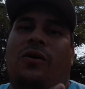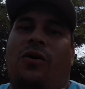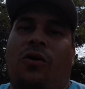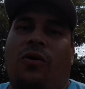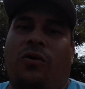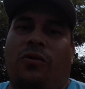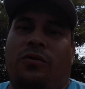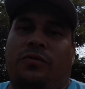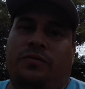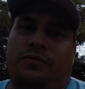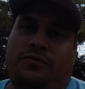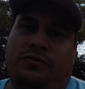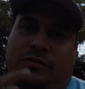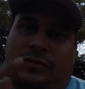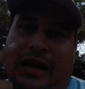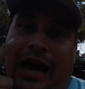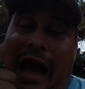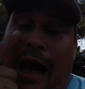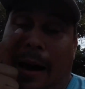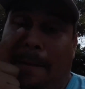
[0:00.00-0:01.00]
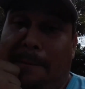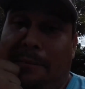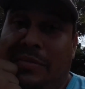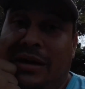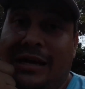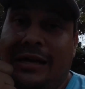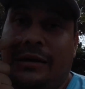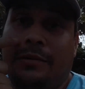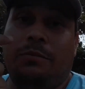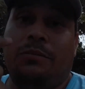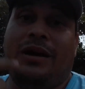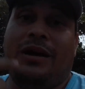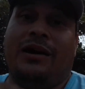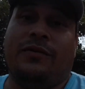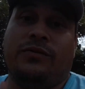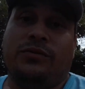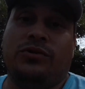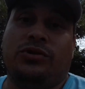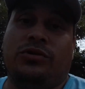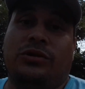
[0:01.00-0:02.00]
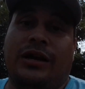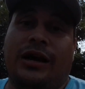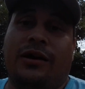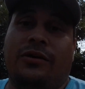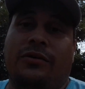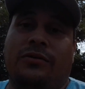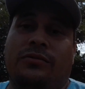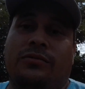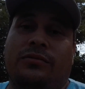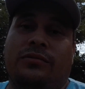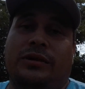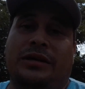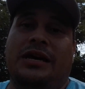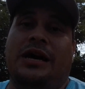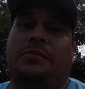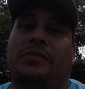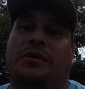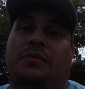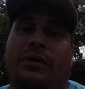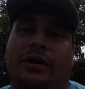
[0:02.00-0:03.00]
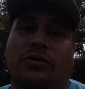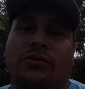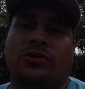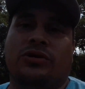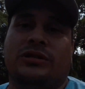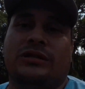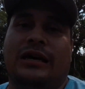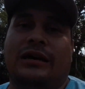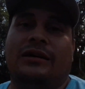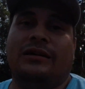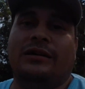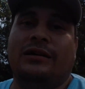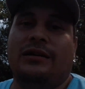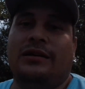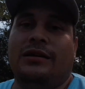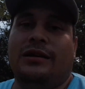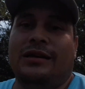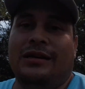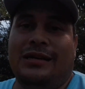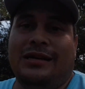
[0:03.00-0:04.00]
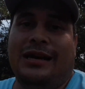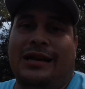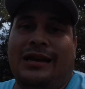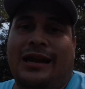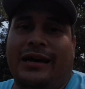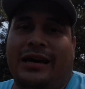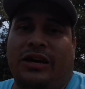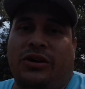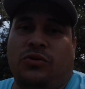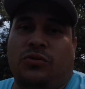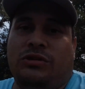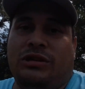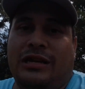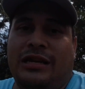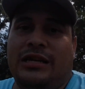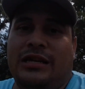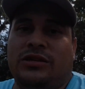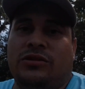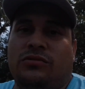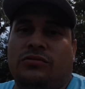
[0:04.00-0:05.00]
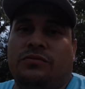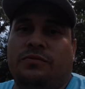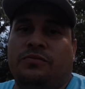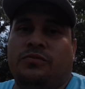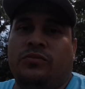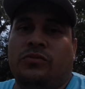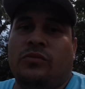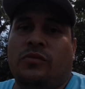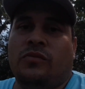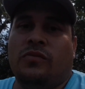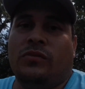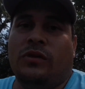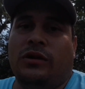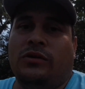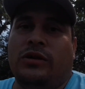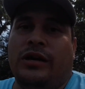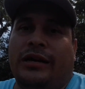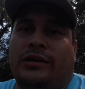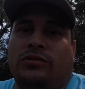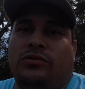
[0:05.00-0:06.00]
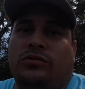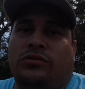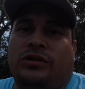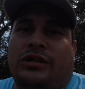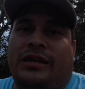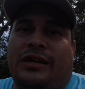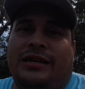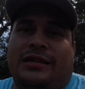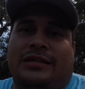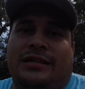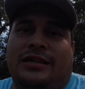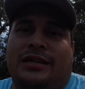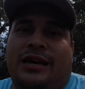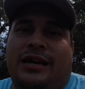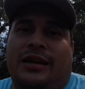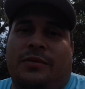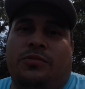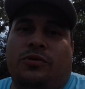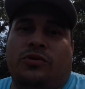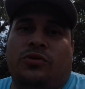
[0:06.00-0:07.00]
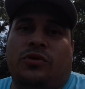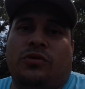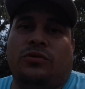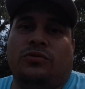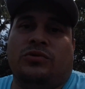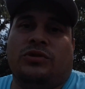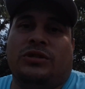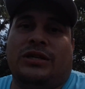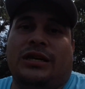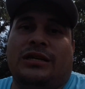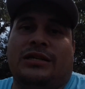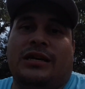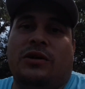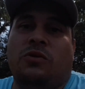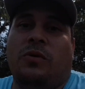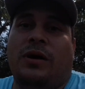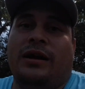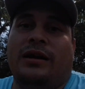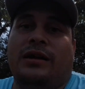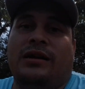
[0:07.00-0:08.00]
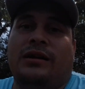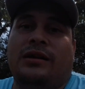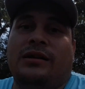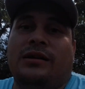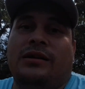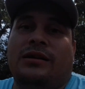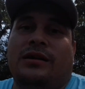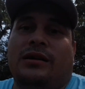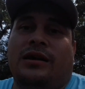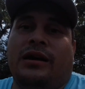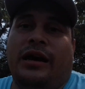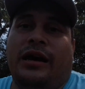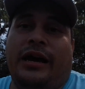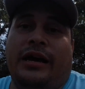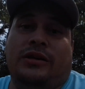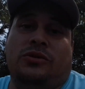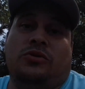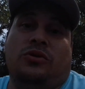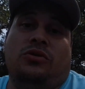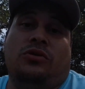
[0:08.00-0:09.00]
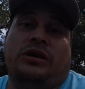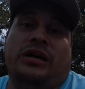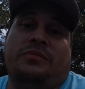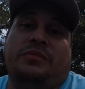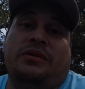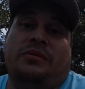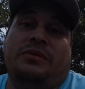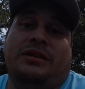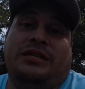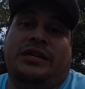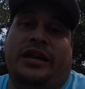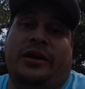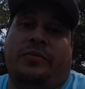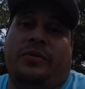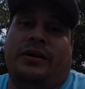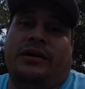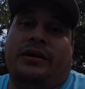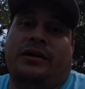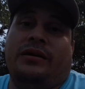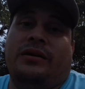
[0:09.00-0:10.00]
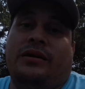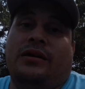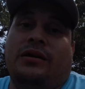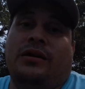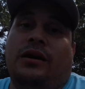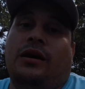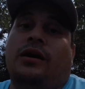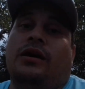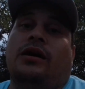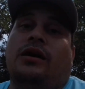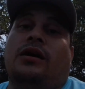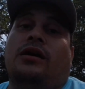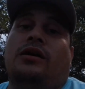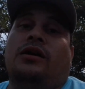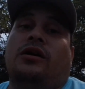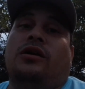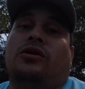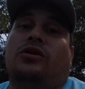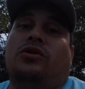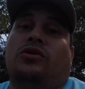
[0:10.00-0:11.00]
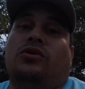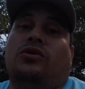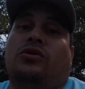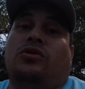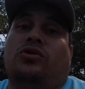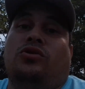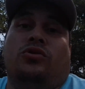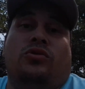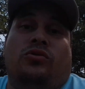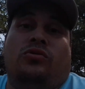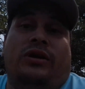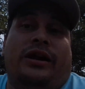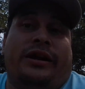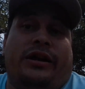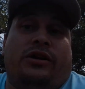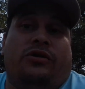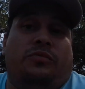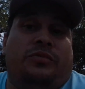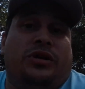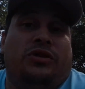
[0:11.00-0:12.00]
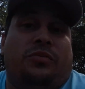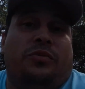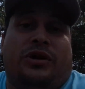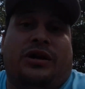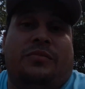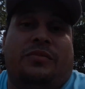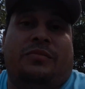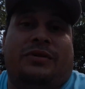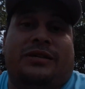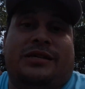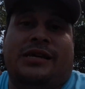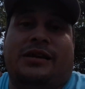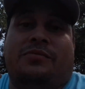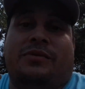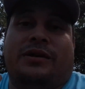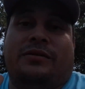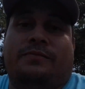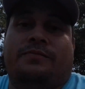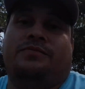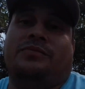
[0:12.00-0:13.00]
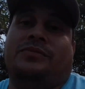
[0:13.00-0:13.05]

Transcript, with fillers: Ojo, a mí me ha funcionado y a mí me gusta y es la que yo utilizo. Eso no quiere decir que de pronto con ustedes sea igual. Eso es lo que a mí me sirve. Mm, yo la recomiendo porque a mí me sirve.